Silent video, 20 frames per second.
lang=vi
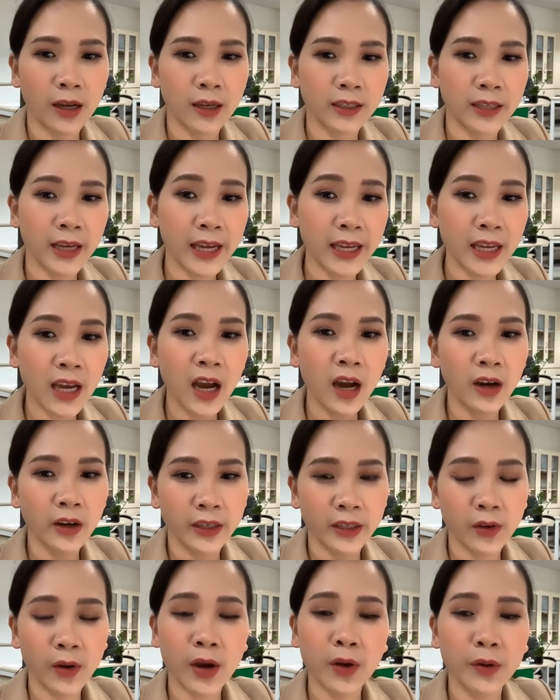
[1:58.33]
hãy hỏi
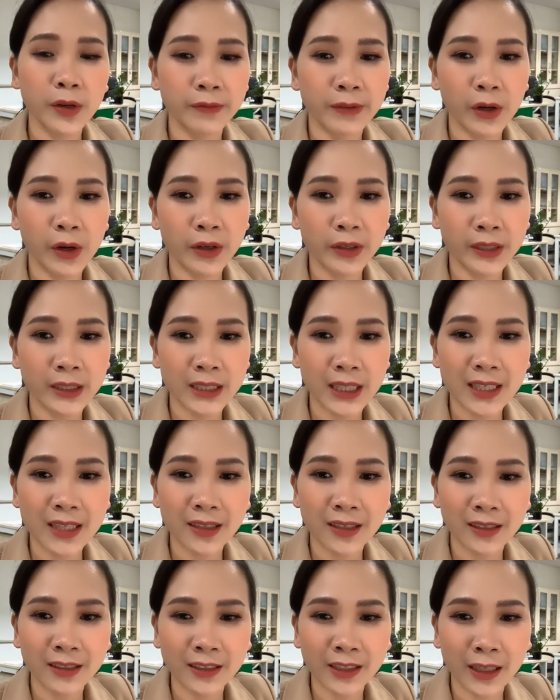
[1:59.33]
Hoa Quỳnh và Hoa Quỳnh sẽ trả
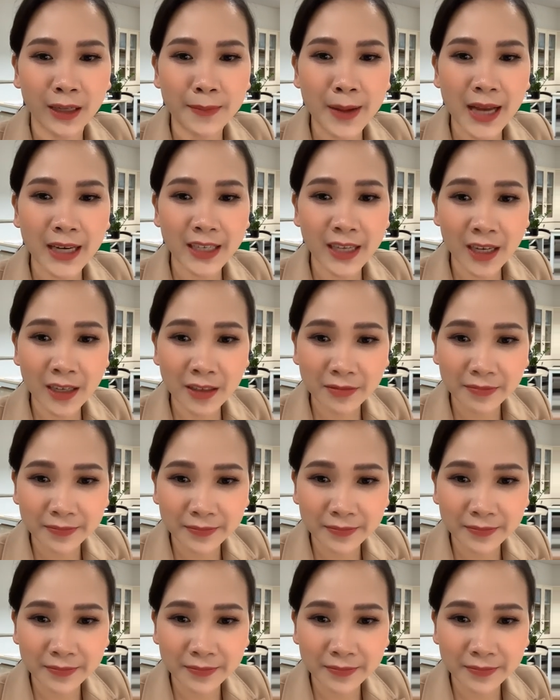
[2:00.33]
lời tới các bạn nhé.